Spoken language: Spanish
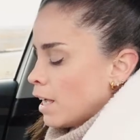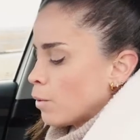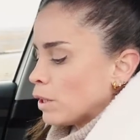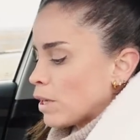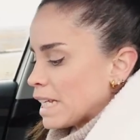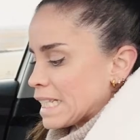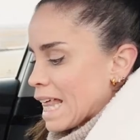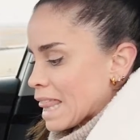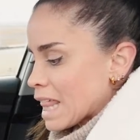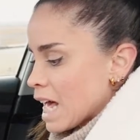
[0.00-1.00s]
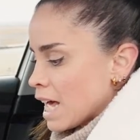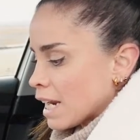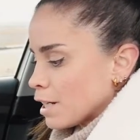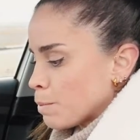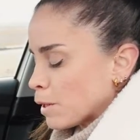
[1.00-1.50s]
en cuanto a distancia
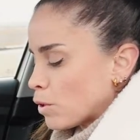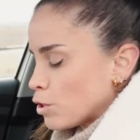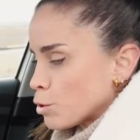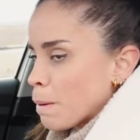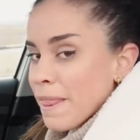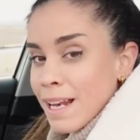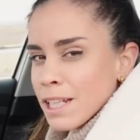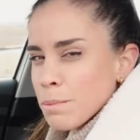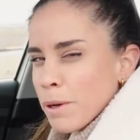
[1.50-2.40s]
respecto a los pedales.